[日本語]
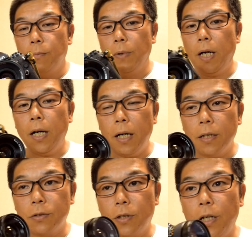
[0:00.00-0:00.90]

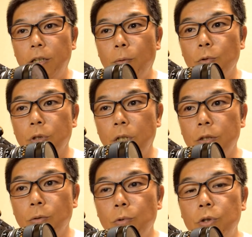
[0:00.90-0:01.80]
まあ使えたもんじゃない
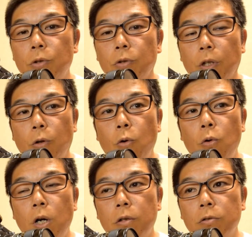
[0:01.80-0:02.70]
んですよ。もちろんね、
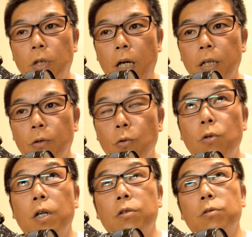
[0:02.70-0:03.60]
光学会光
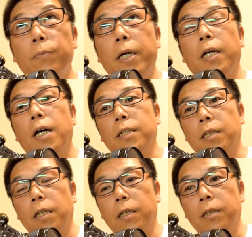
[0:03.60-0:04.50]
学メーカー
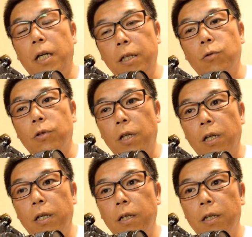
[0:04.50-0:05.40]
じゃないので、